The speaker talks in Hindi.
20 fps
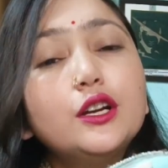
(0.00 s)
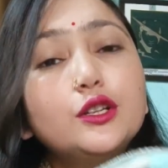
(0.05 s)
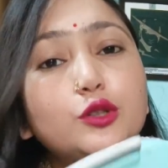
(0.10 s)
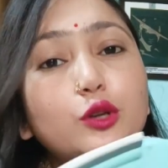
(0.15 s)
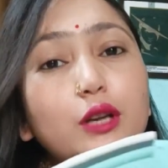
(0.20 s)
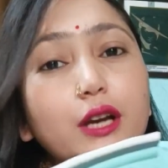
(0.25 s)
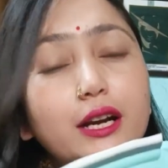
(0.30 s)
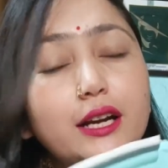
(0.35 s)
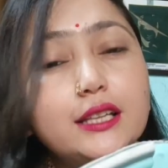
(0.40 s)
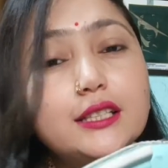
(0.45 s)

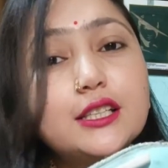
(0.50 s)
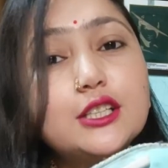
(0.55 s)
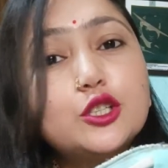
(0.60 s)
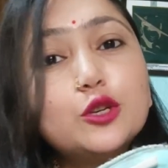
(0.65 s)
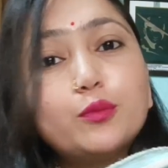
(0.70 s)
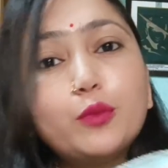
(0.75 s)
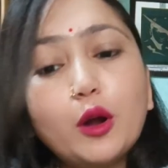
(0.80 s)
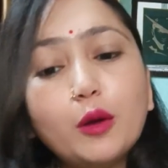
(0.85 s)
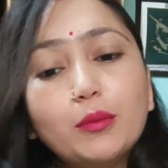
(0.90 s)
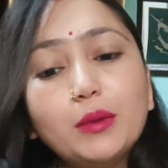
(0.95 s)
जो लेडीज़ की
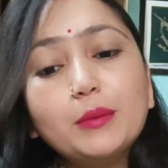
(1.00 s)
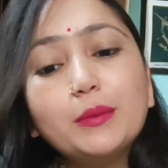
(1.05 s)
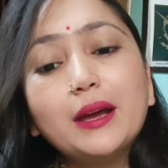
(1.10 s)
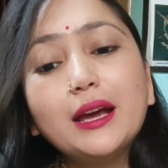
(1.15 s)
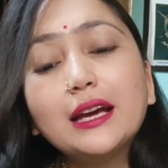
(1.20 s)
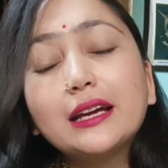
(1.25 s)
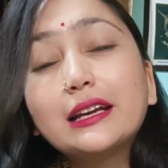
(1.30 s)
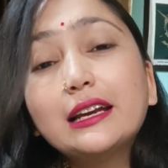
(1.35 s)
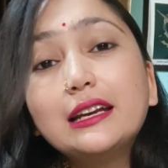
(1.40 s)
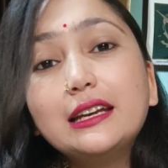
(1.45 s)
जो प्रॉब्लम
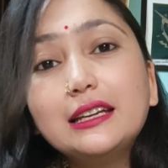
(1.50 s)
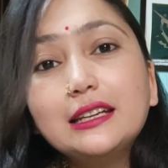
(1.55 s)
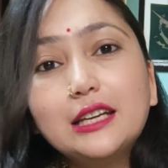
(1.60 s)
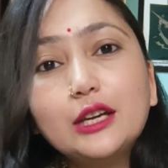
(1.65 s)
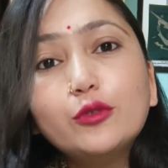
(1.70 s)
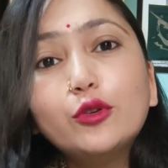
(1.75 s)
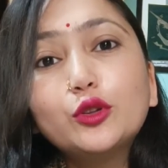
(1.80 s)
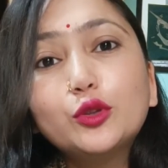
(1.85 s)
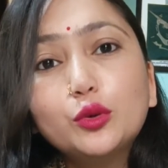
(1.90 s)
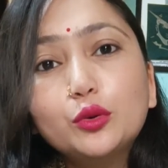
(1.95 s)
है क्लीनिंग
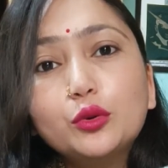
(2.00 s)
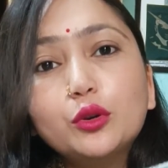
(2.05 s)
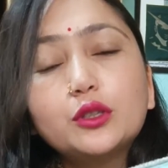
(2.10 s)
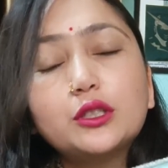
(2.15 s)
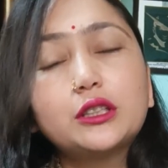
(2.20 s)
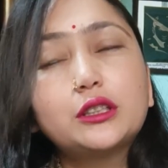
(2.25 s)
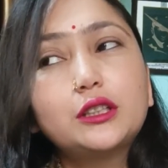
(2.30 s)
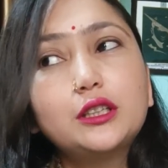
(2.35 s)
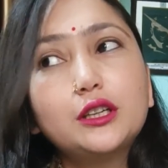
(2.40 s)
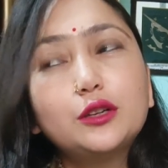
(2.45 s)
की वो दूर हो
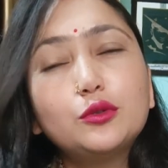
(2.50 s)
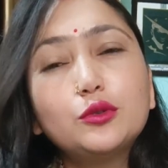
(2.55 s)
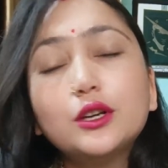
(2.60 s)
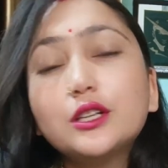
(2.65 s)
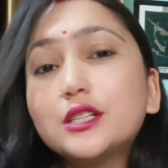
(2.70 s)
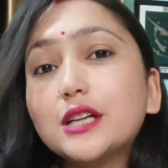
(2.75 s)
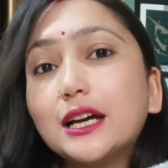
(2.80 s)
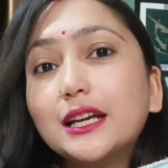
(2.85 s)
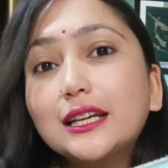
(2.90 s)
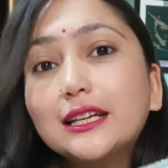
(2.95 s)
सकती है
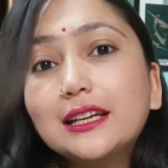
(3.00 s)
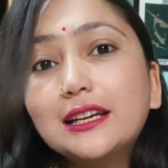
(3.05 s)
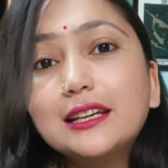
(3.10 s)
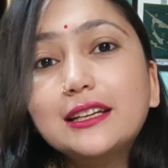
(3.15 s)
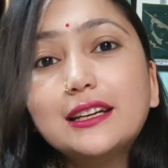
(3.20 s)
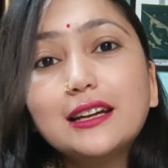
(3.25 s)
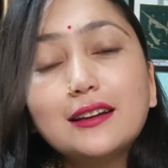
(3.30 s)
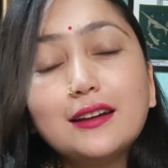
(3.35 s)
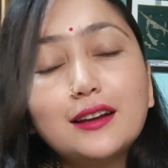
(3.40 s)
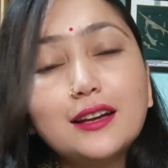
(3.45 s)
क्योंकि जाली
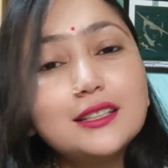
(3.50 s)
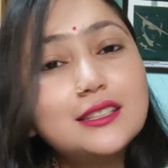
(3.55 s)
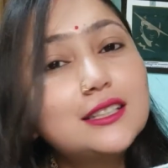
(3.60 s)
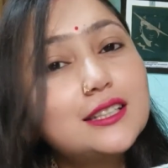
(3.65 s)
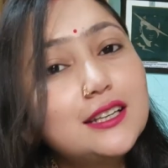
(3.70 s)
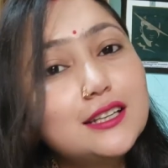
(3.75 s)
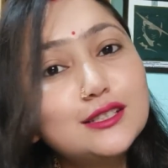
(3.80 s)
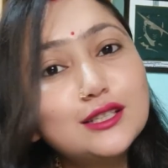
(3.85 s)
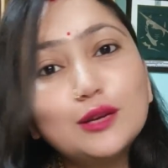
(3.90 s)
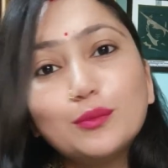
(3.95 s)
क्लीन करना ना
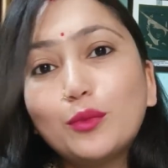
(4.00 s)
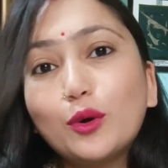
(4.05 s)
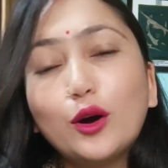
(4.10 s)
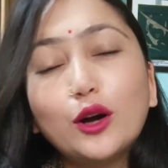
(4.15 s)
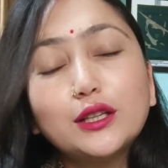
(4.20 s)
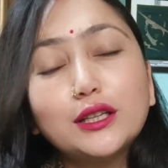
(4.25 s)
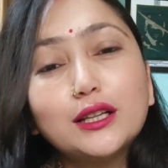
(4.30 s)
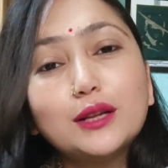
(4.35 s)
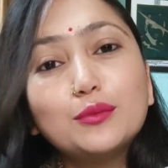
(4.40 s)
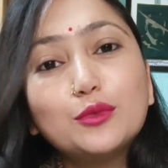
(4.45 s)
सीरियसली
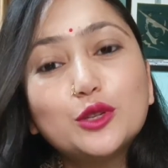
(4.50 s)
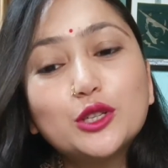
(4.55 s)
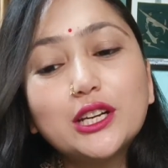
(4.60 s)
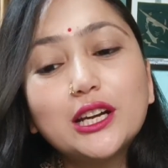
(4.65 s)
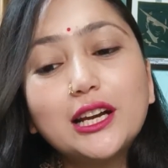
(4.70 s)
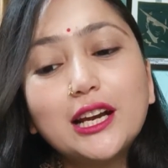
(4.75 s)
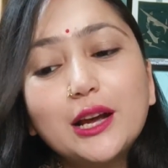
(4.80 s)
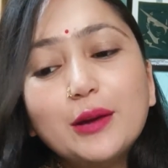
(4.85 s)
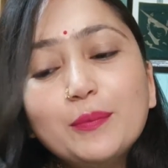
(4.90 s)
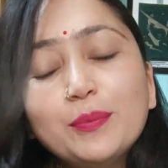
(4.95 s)
बहुत ज़्यादा
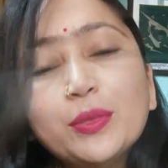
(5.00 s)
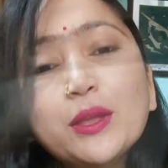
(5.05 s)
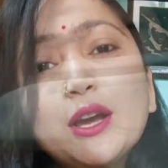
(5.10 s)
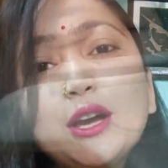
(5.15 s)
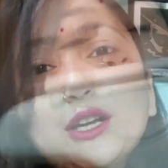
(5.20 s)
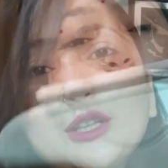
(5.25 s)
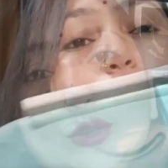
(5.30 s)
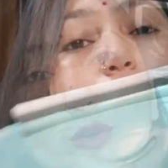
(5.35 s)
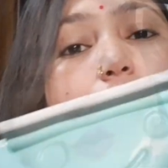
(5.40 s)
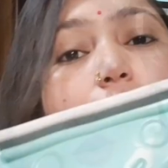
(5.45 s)
मुश्किल है
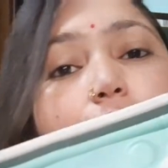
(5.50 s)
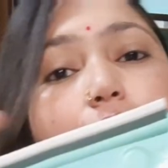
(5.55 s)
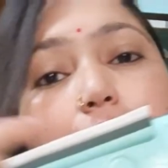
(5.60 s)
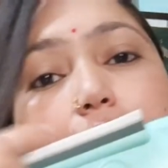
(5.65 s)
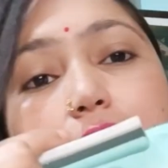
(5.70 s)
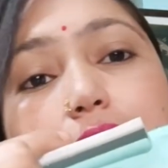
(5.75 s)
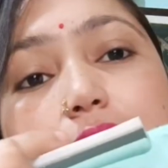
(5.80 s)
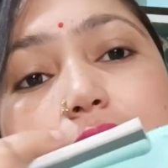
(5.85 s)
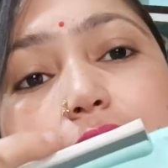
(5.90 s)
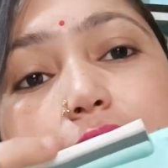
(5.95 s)
इसमें तो-
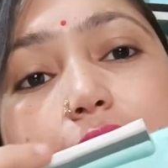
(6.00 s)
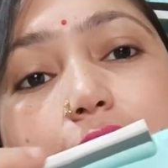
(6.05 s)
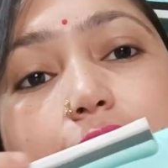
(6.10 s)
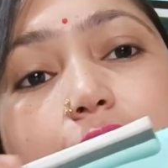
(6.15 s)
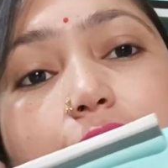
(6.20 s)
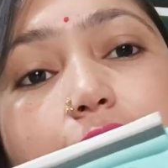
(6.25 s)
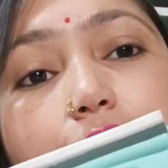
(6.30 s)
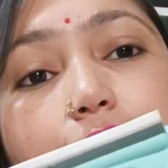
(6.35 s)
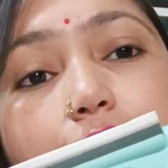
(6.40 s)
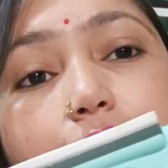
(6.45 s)
ग्लास
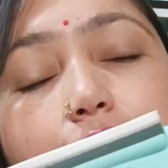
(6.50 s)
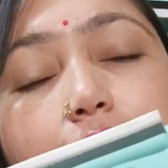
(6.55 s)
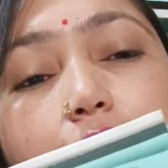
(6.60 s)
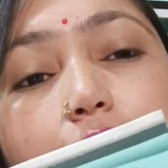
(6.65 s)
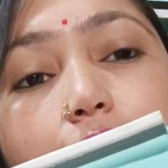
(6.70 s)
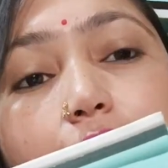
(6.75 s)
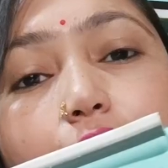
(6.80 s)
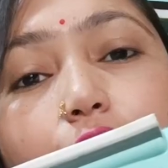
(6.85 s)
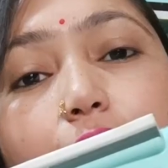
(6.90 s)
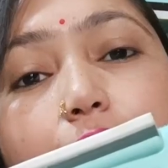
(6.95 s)
क्लीन करने का
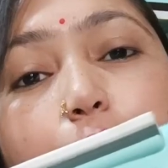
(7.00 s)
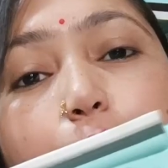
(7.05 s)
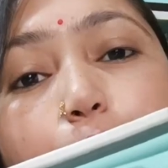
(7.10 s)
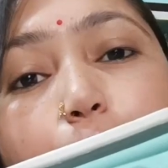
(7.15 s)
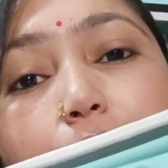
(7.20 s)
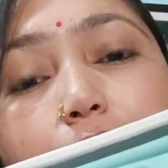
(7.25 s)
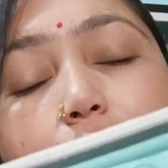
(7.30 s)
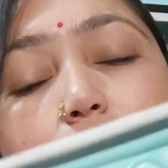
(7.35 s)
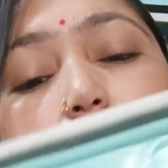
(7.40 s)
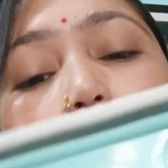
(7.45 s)
है
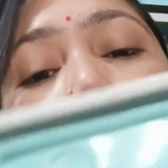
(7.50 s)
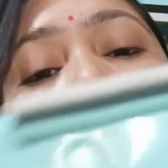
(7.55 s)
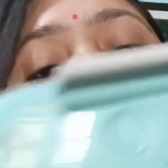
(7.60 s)
वाइपर